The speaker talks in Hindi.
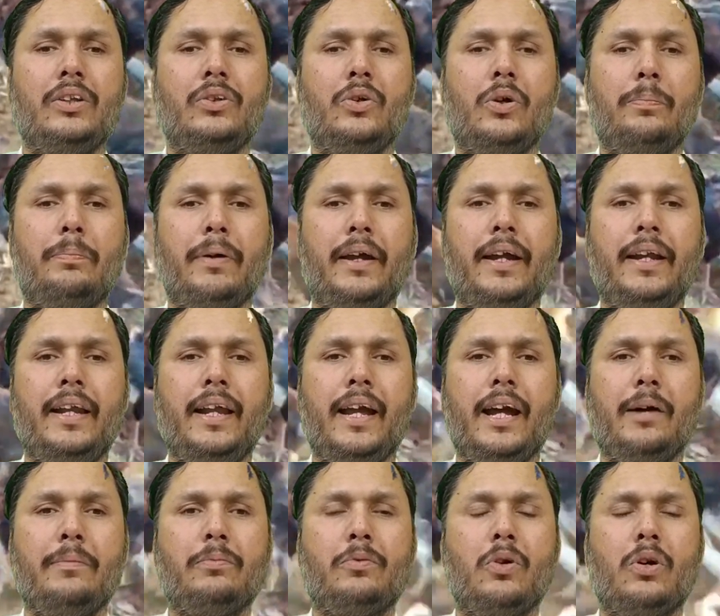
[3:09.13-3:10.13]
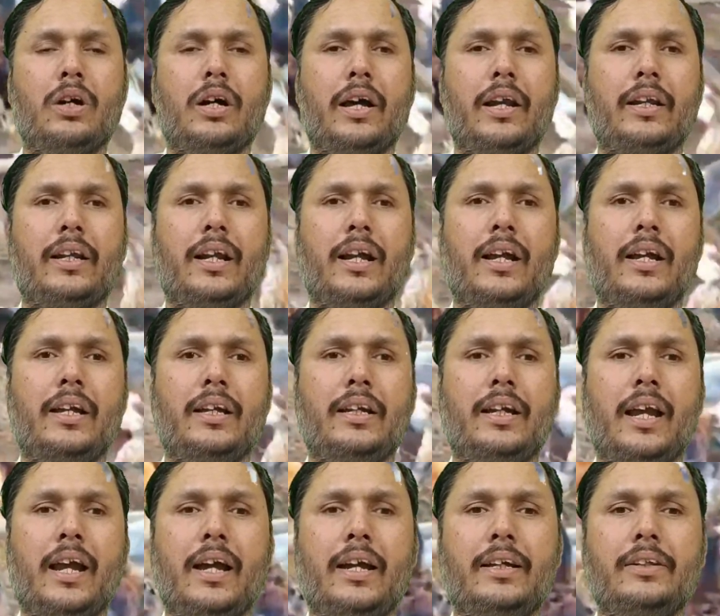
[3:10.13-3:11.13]
तो पहले आपको करना है
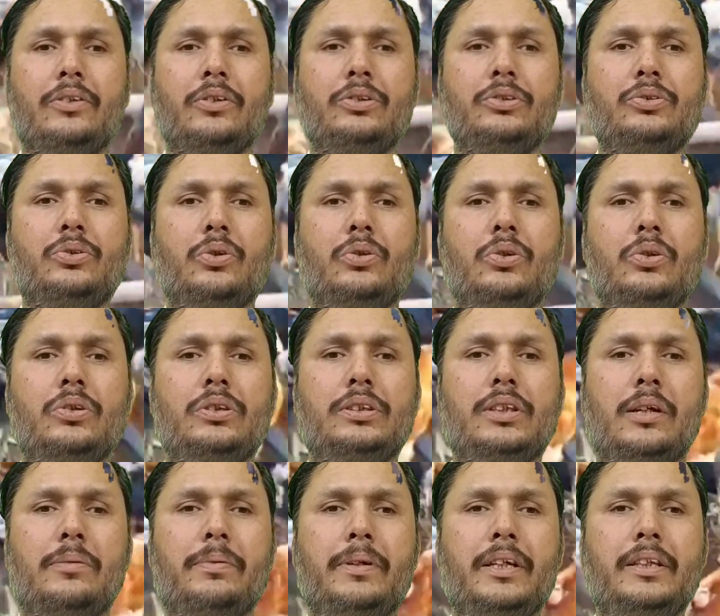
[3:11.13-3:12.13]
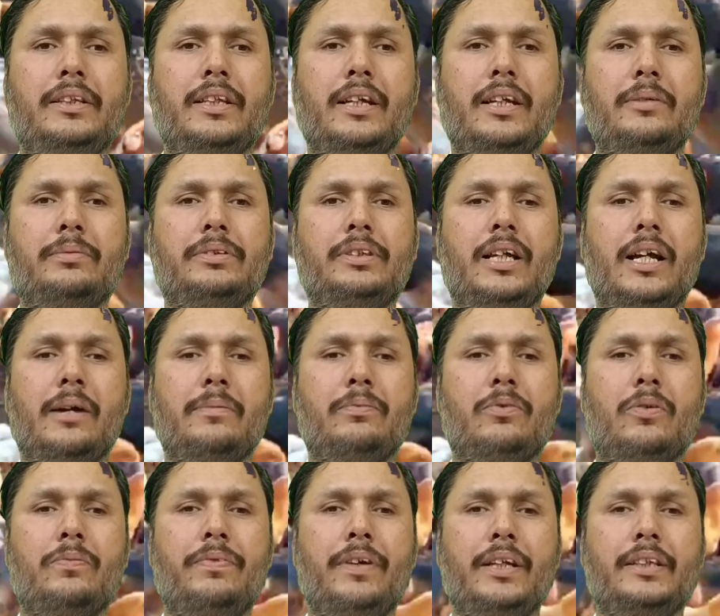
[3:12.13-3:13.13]
क्या है दोस्तों तो सभी तरफ से
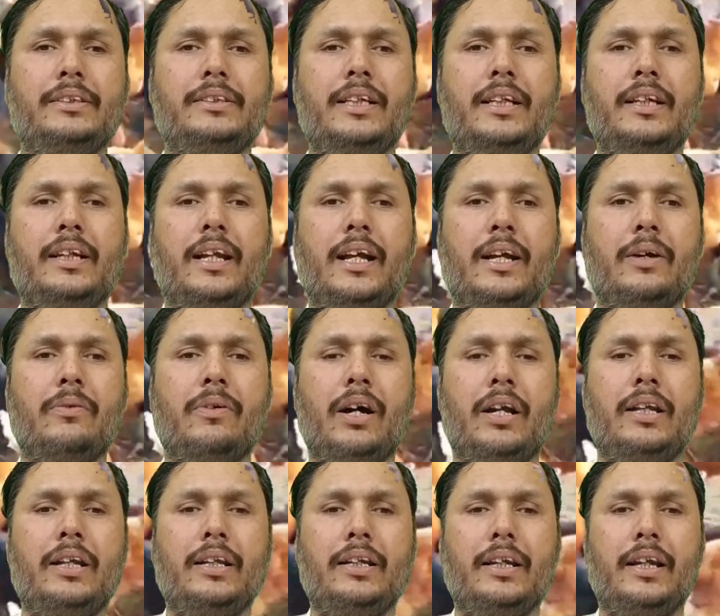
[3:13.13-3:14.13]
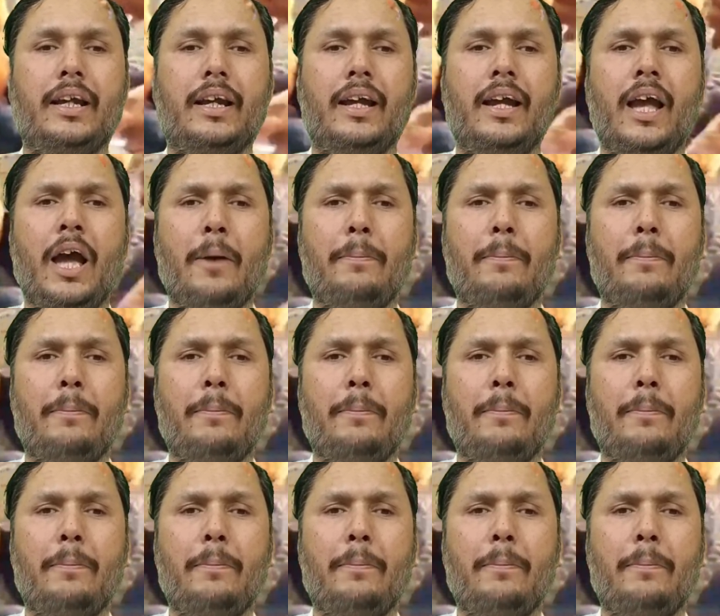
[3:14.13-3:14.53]
आपको फेंसिंग लगवा लेनी है